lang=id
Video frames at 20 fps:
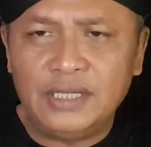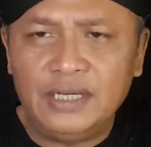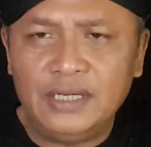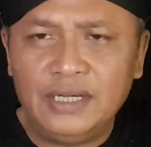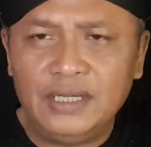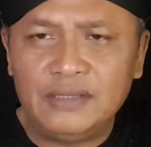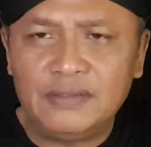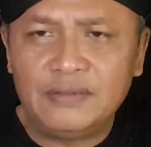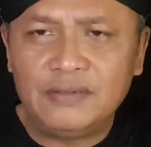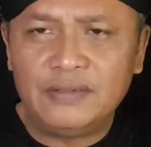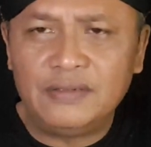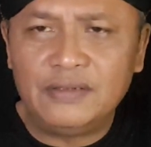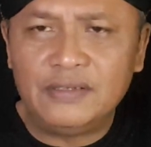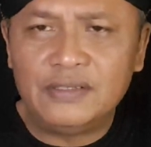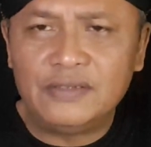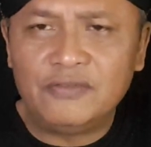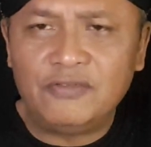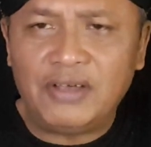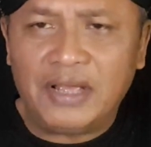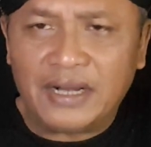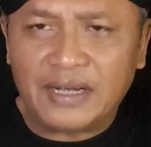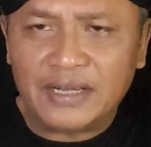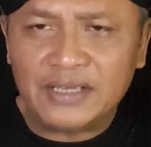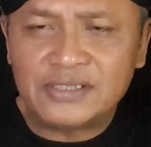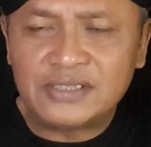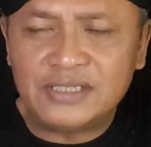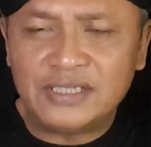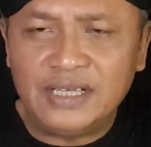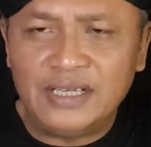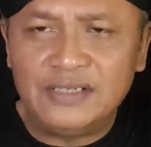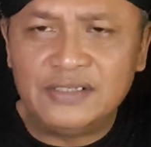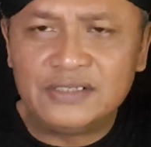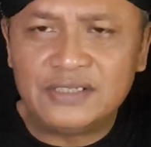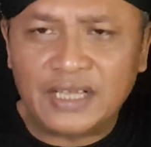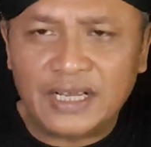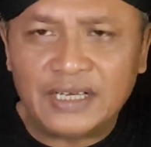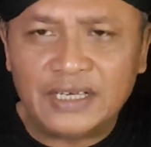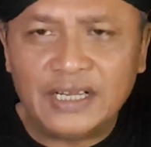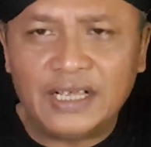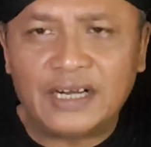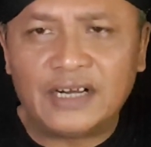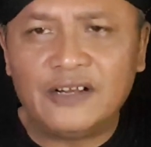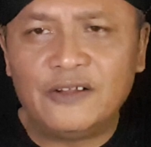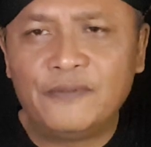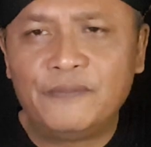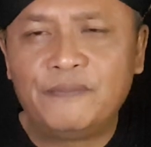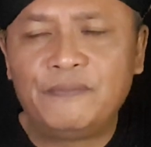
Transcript: sangat waras dan sadar